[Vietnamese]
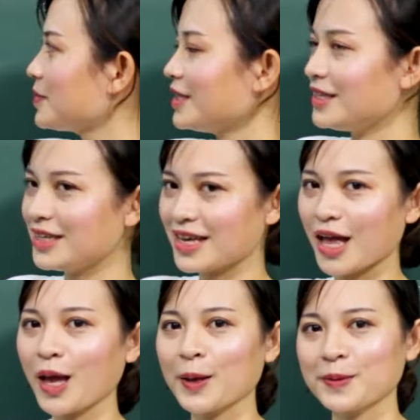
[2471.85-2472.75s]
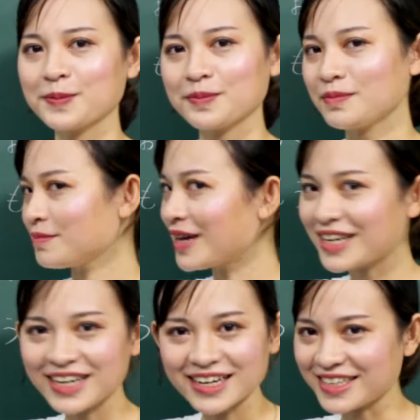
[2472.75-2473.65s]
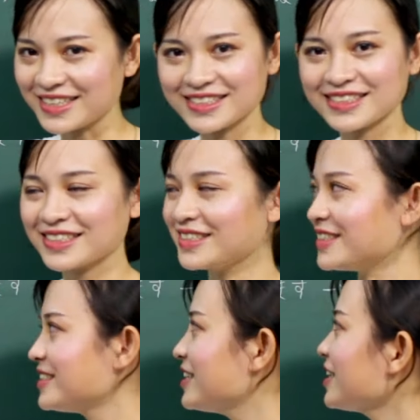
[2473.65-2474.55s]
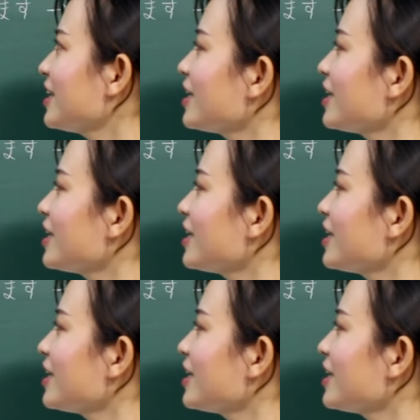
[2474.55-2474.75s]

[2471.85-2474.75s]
Iie mada desu. Được chưa?